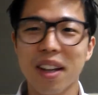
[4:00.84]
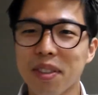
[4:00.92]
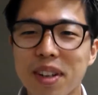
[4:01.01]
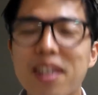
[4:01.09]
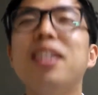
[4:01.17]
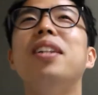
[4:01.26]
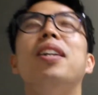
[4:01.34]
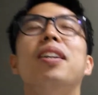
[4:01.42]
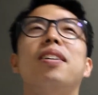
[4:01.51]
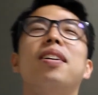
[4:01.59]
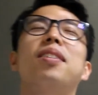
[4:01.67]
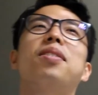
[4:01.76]
안 돼.
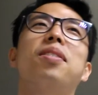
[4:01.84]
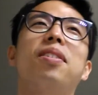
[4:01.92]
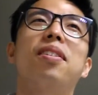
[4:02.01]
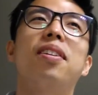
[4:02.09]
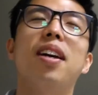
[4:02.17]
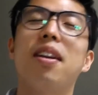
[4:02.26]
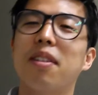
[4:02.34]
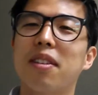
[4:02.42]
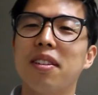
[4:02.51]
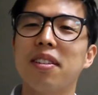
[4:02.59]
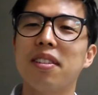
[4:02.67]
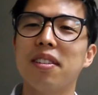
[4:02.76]
그래서,
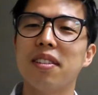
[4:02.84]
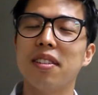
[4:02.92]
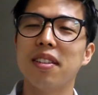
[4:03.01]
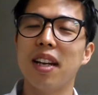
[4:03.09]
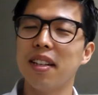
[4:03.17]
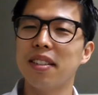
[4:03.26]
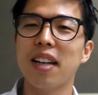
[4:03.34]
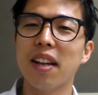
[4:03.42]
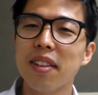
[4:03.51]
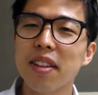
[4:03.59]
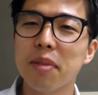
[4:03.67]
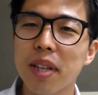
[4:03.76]
앨리스는
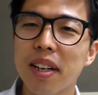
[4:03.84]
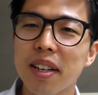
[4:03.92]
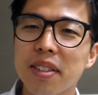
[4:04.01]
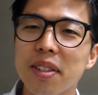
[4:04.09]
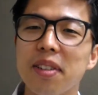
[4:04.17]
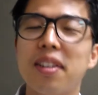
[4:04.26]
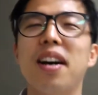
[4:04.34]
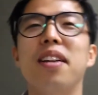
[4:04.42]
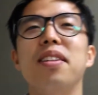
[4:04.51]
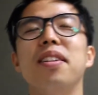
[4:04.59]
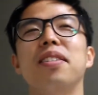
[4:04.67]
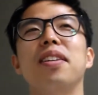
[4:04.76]
안 된다고 생각했어요.
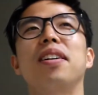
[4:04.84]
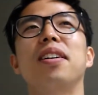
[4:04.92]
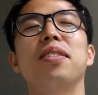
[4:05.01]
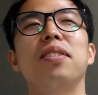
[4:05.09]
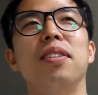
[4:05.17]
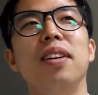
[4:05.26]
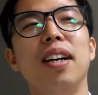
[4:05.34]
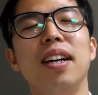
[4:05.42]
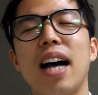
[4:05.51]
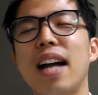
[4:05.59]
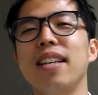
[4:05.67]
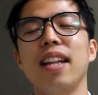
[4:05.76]
안 된다고 생각해서,
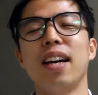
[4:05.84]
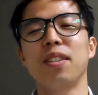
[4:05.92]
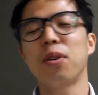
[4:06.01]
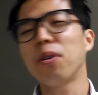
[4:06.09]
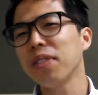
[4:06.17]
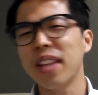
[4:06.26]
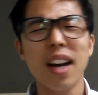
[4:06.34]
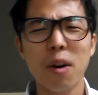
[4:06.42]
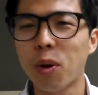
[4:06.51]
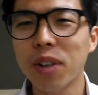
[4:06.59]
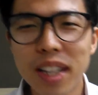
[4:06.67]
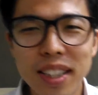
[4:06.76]
아니라, 저건
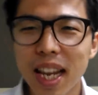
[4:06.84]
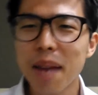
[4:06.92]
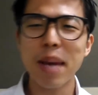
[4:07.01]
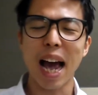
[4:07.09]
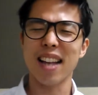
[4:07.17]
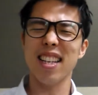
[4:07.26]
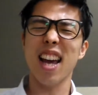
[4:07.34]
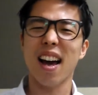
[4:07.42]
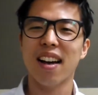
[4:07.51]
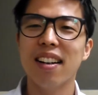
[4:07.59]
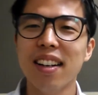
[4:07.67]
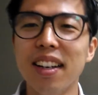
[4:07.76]
내가 원하는 삶이 아니야!
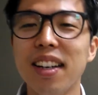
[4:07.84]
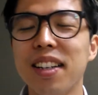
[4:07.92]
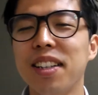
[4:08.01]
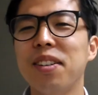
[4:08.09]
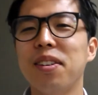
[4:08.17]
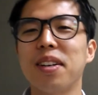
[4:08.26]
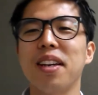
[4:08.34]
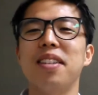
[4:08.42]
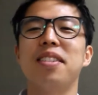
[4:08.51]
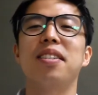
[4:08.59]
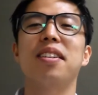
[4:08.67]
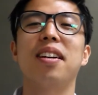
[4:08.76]
이렇게
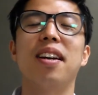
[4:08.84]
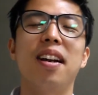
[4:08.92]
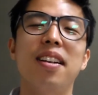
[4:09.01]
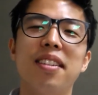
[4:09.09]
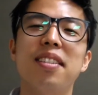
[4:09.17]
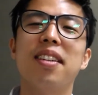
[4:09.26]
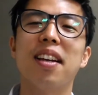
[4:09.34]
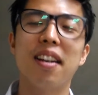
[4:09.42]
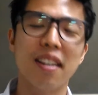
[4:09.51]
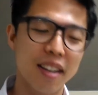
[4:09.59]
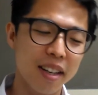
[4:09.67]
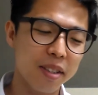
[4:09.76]
이제 앨리스는
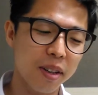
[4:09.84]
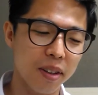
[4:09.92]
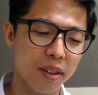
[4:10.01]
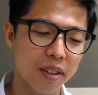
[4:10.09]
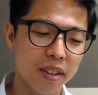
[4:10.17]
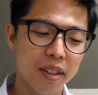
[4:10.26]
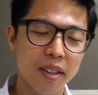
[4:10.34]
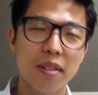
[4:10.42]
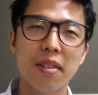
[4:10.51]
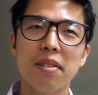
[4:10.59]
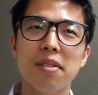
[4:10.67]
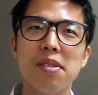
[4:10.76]
생각을 해서,
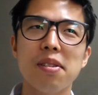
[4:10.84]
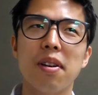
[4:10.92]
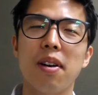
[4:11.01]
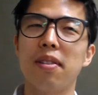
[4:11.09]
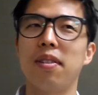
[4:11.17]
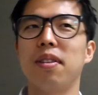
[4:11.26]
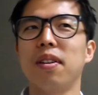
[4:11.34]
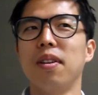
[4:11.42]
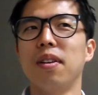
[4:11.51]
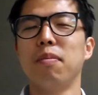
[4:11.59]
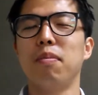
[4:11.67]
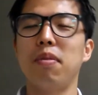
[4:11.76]
그래서 이제, 아니,
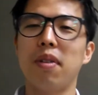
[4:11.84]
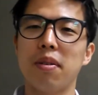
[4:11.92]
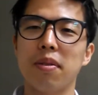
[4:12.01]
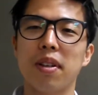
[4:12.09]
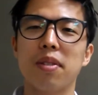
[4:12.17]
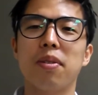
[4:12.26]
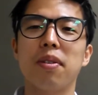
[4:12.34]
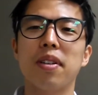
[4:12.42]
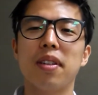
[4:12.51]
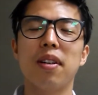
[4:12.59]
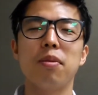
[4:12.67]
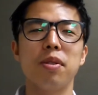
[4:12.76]
뭐하러 내가
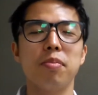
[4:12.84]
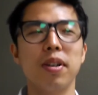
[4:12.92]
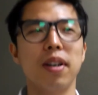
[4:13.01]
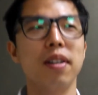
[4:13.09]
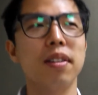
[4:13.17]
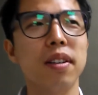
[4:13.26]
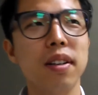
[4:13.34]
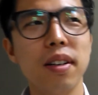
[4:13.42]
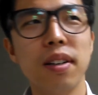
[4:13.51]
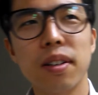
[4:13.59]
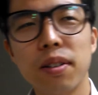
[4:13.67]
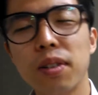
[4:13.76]
저렇게 살고 싶지
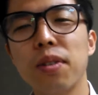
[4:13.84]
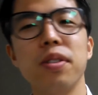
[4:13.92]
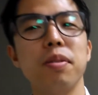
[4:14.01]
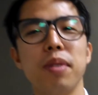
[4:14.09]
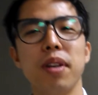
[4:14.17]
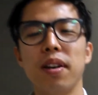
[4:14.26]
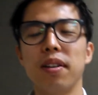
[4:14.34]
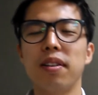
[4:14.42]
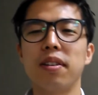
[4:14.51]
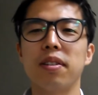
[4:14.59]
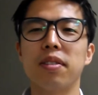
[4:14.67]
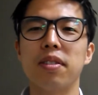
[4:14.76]
않은데 그렇게 열심히 해야
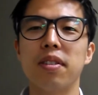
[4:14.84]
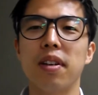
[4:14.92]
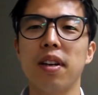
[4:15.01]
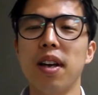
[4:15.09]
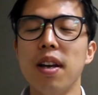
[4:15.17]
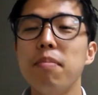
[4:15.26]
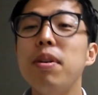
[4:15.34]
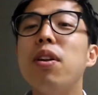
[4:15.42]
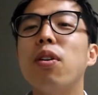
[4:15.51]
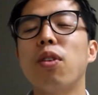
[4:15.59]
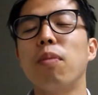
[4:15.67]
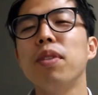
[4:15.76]
돼? 그래서 이제
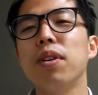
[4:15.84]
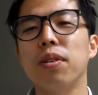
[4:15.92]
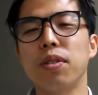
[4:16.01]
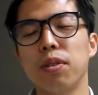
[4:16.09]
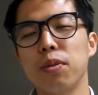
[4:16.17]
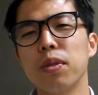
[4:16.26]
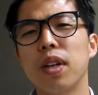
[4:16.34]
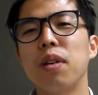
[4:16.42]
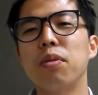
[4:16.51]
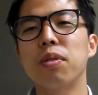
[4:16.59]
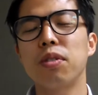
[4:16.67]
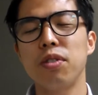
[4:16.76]
미련이 없는 거죠. 요새
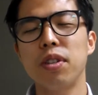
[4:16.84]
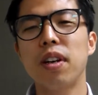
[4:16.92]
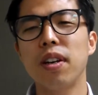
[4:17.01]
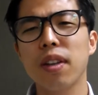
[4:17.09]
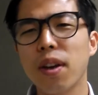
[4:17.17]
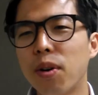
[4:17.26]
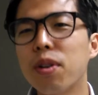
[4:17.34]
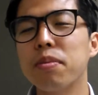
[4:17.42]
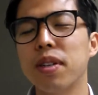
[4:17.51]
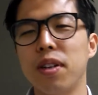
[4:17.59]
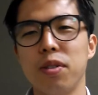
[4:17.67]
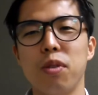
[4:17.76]
한국 취직하기 되게
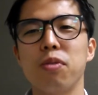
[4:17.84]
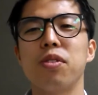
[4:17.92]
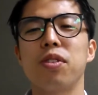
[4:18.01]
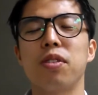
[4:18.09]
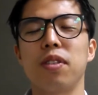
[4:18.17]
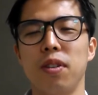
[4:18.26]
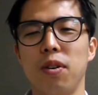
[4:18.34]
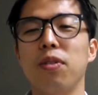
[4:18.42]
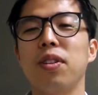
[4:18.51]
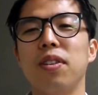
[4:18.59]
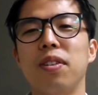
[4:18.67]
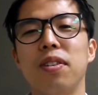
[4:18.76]
어렵잖아요, 정규직
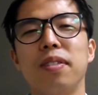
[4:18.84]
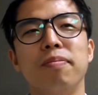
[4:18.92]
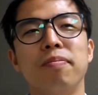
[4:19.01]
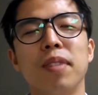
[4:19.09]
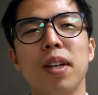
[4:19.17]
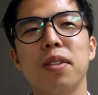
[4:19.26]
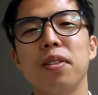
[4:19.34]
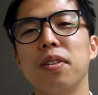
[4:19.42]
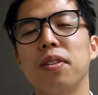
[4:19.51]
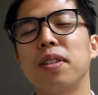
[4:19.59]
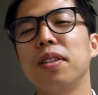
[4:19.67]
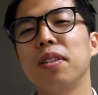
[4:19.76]
얻는 거.
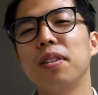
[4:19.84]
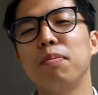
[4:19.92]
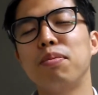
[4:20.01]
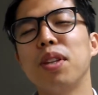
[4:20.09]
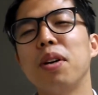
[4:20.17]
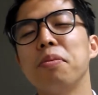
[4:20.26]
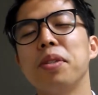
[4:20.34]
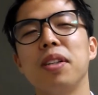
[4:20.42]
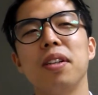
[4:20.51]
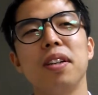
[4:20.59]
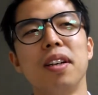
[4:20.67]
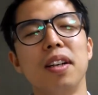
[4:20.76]
그래서 그는 부담
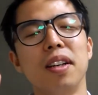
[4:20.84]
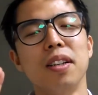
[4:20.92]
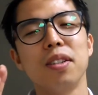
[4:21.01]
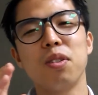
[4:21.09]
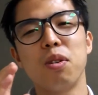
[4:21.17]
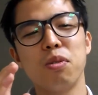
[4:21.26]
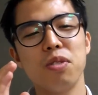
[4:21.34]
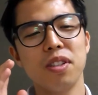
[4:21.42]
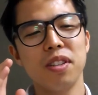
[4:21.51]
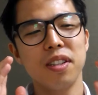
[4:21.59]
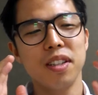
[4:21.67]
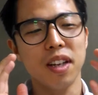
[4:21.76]
없이
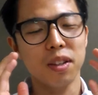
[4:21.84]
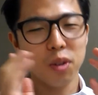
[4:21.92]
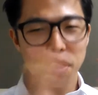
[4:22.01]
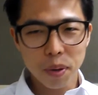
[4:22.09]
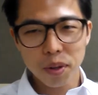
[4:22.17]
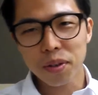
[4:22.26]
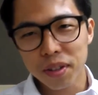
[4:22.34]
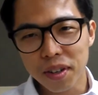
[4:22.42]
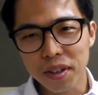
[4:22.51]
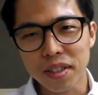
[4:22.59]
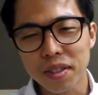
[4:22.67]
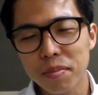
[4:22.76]
정규직을 그냥 털퍼덕
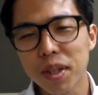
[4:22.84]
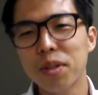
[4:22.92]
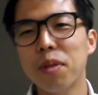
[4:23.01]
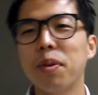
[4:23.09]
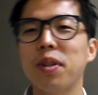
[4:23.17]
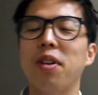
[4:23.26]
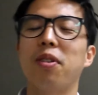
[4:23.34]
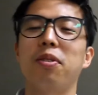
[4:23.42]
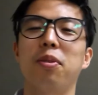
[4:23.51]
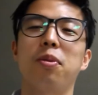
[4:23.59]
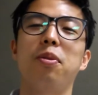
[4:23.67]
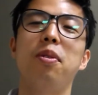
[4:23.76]
내려놨습니다. 털퍼덕
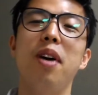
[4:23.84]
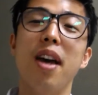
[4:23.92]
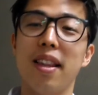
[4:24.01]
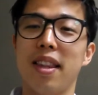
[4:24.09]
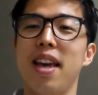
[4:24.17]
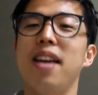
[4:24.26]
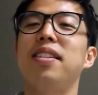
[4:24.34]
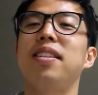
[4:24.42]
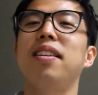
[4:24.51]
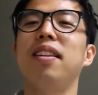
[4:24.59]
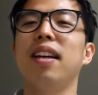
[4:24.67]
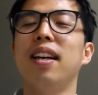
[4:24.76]
내려놓고,
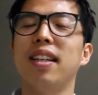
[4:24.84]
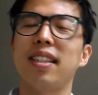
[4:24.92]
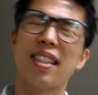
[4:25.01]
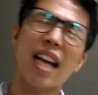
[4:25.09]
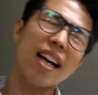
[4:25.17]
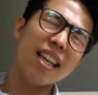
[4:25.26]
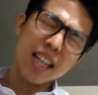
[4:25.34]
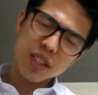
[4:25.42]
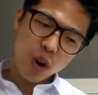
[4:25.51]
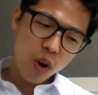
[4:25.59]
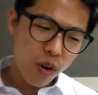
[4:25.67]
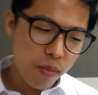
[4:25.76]
대신 자기가
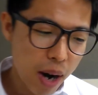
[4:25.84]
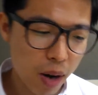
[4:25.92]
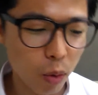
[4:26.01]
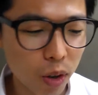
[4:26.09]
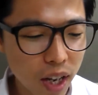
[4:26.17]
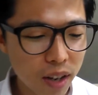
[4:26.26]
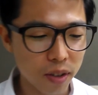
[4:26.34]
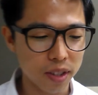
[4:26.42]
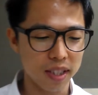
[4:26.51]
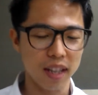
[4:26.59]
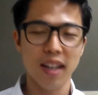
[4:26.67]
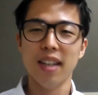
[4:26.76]
정말 원하는 거
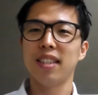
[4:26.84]
있잖아요.